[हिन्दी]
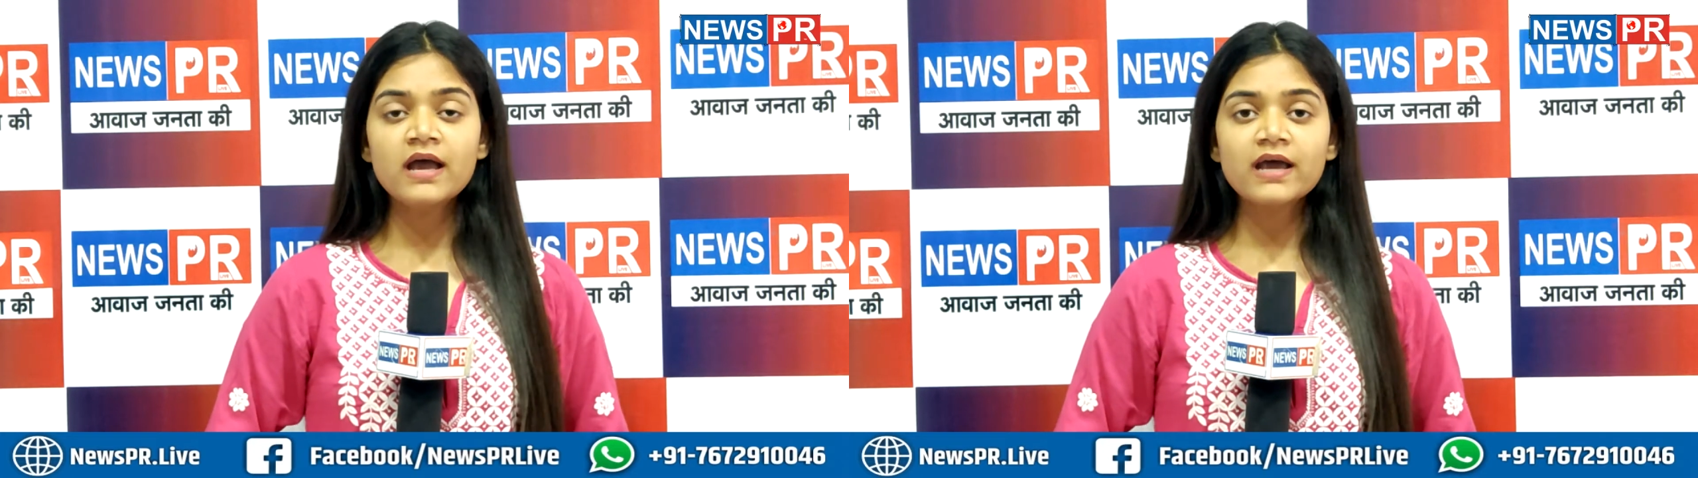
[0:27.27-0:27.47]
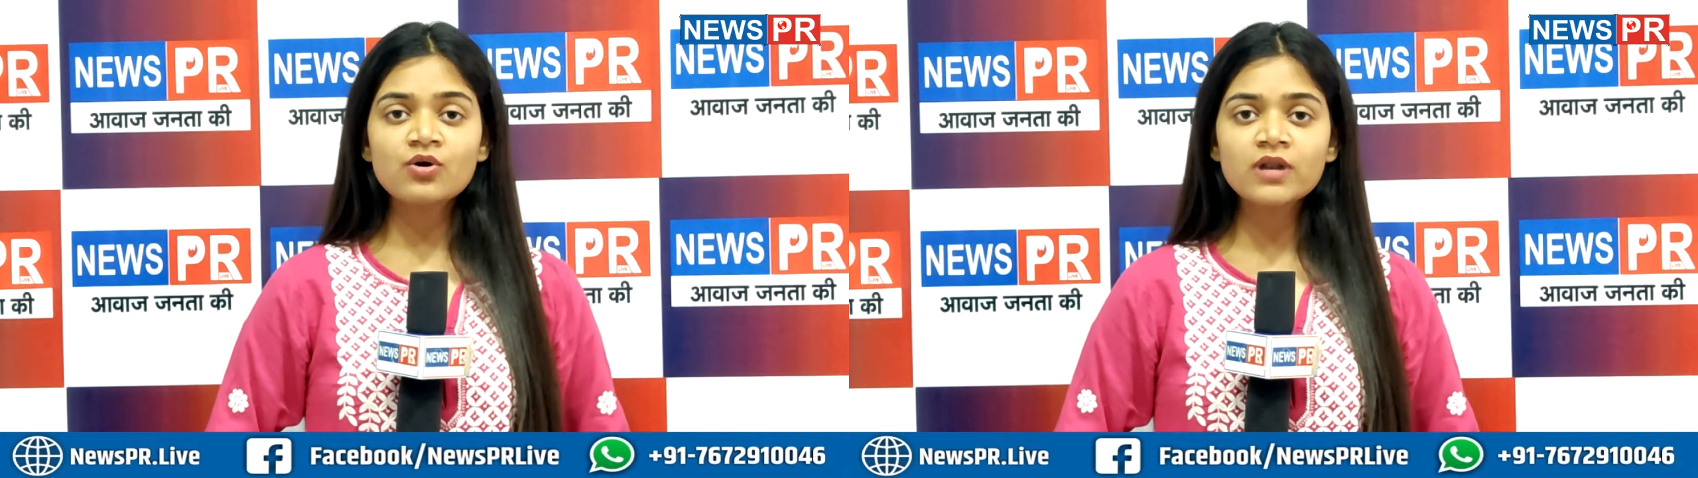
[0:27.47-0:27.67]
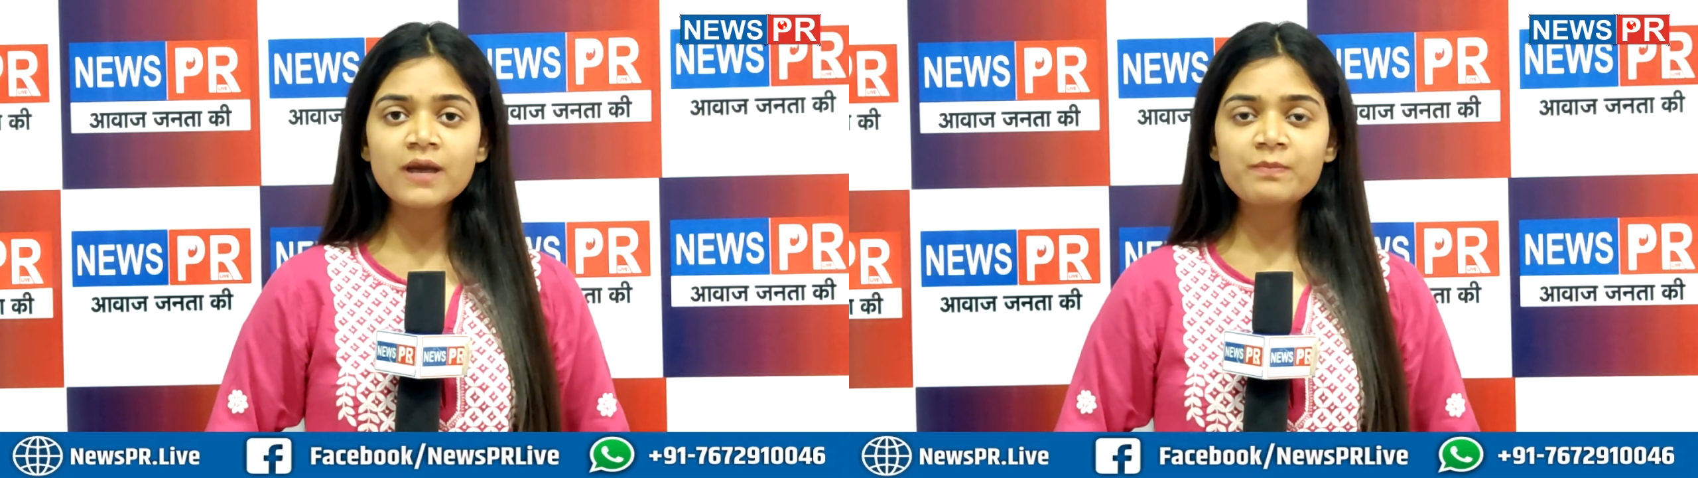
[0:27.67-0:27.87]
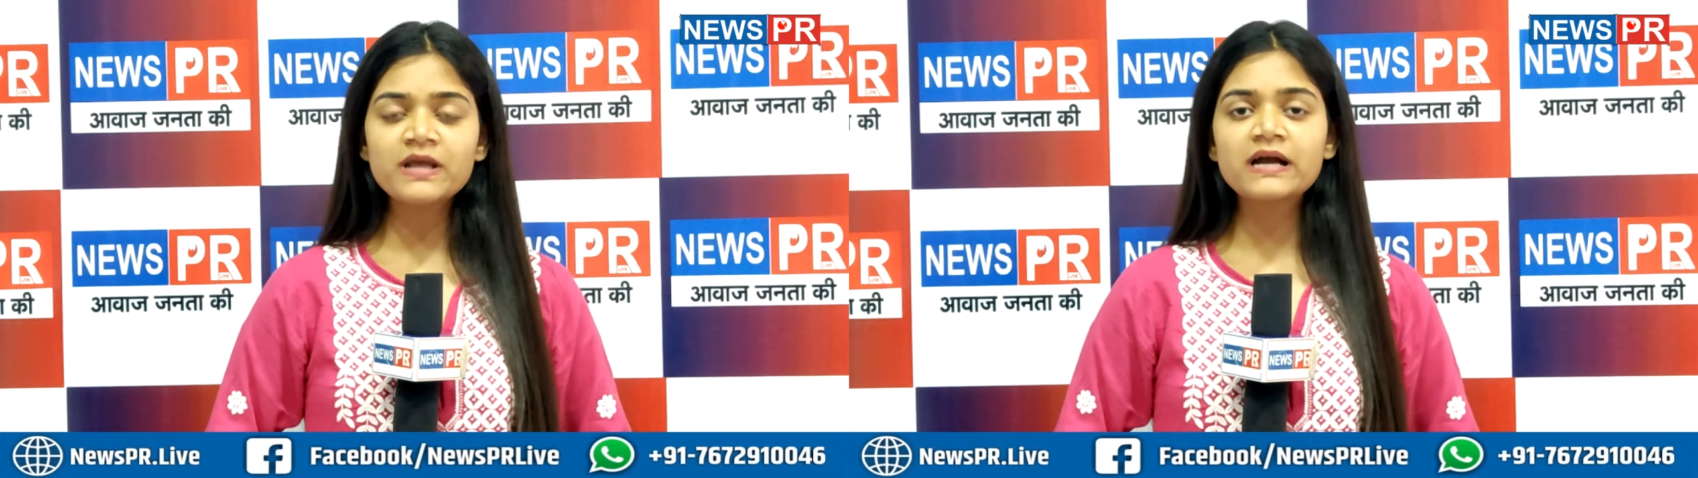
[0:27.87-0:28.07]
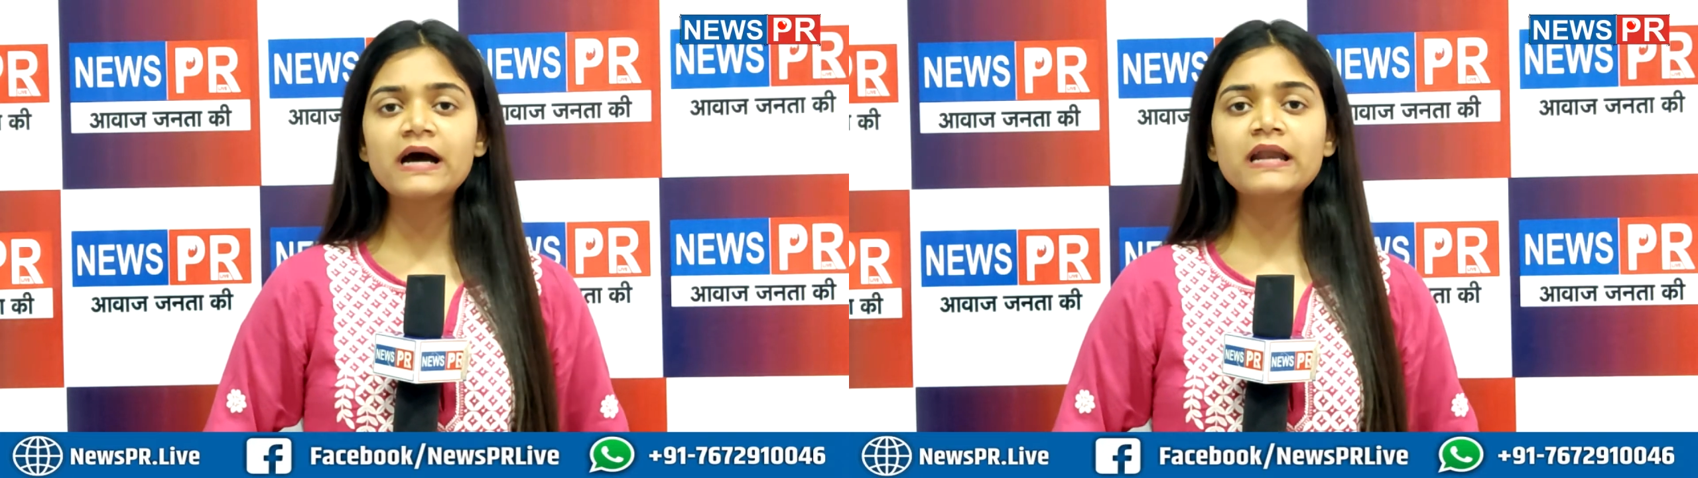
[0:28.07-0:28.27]
इन्होंने
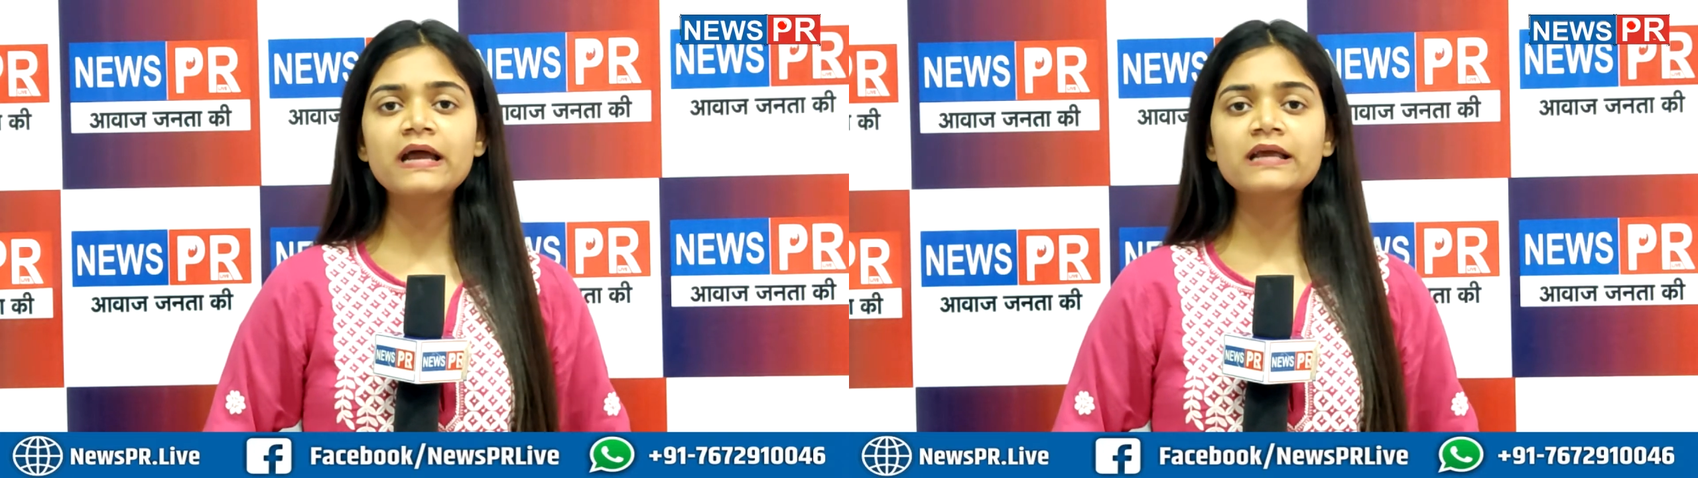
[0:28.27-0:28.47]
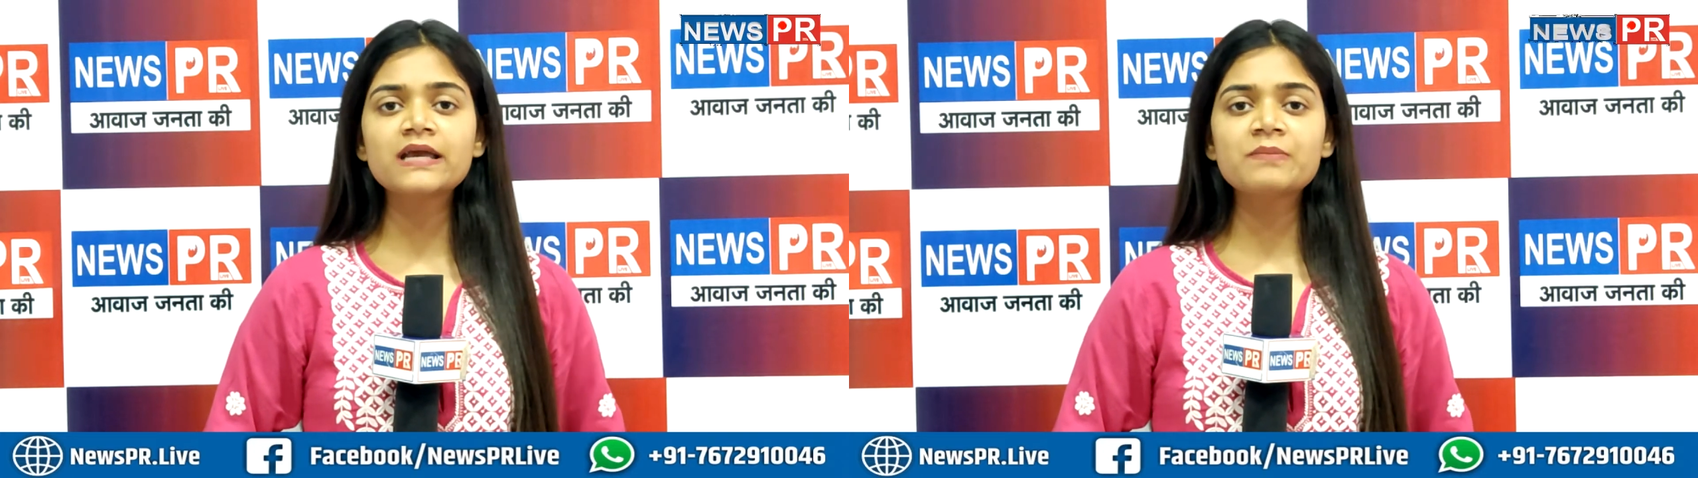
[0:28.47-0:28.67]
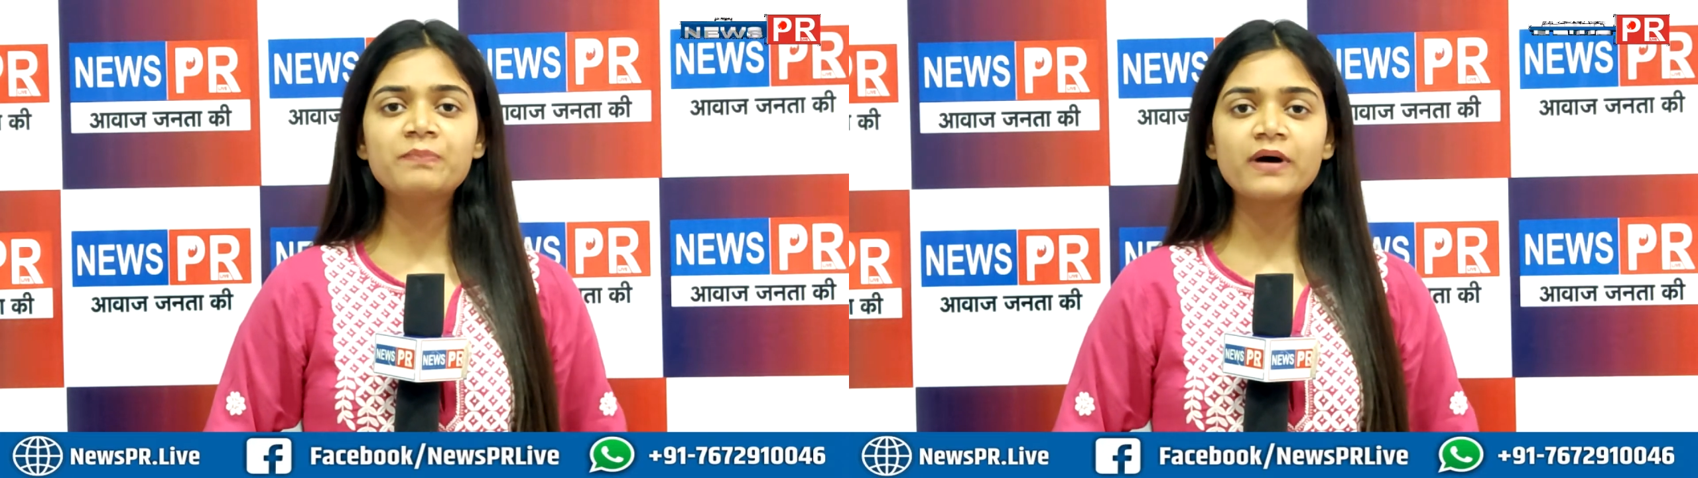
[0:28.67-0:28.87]
अपने करियर की